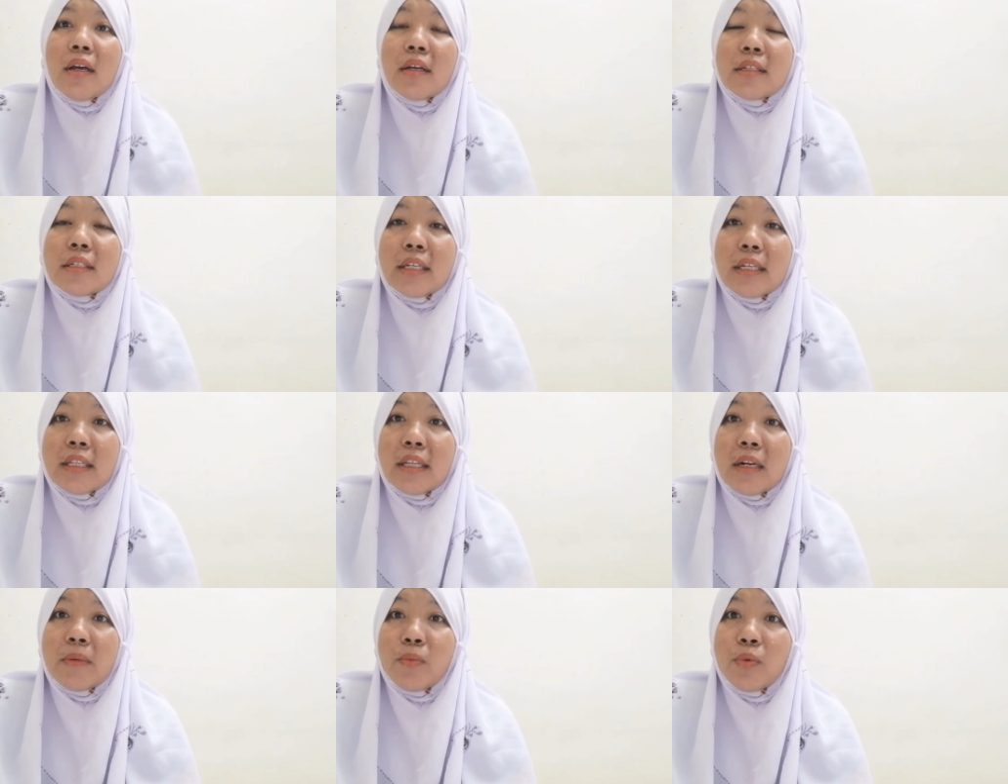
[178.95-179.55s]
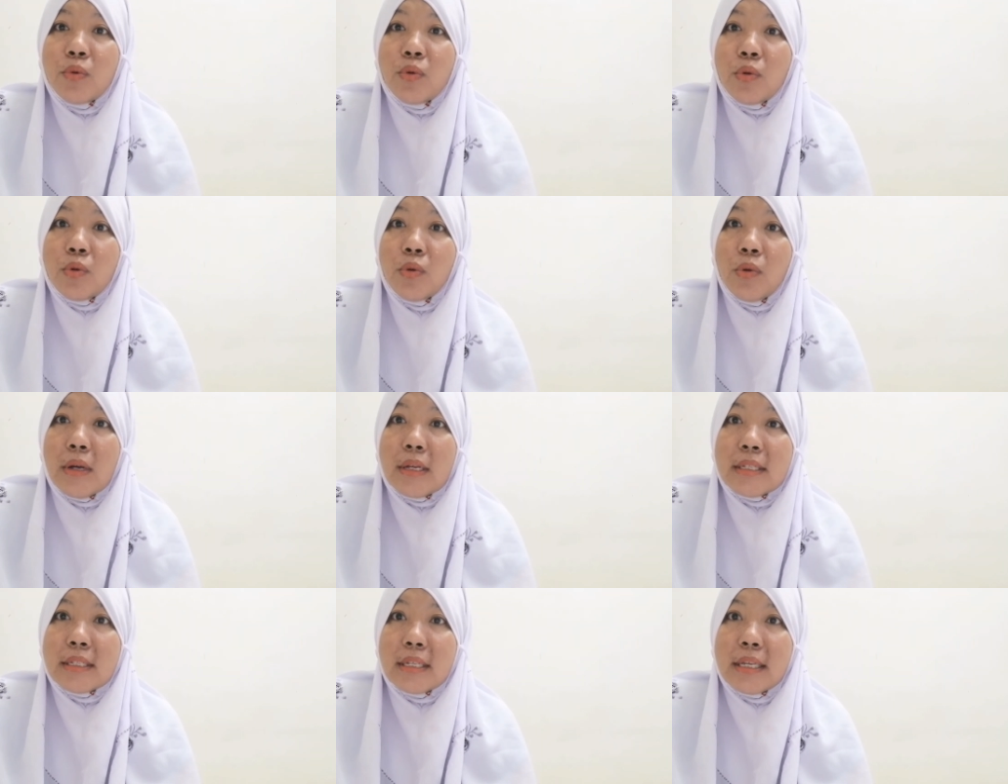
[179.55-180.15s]
sekitar pukul
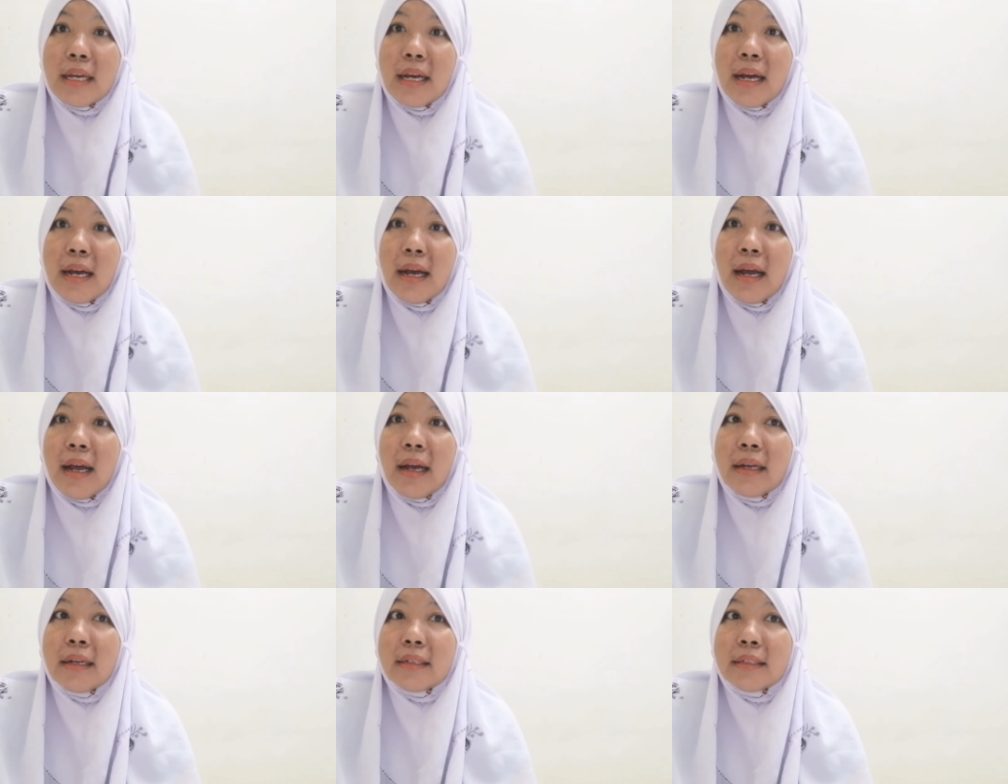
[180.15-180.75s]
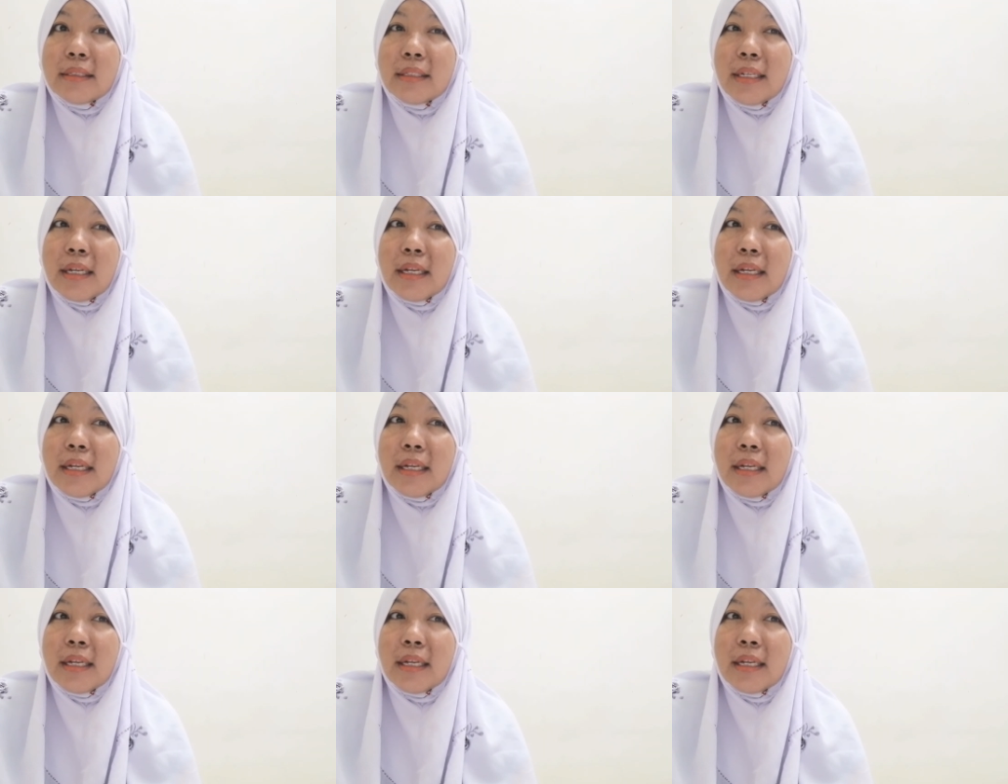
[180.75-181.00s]
2 siang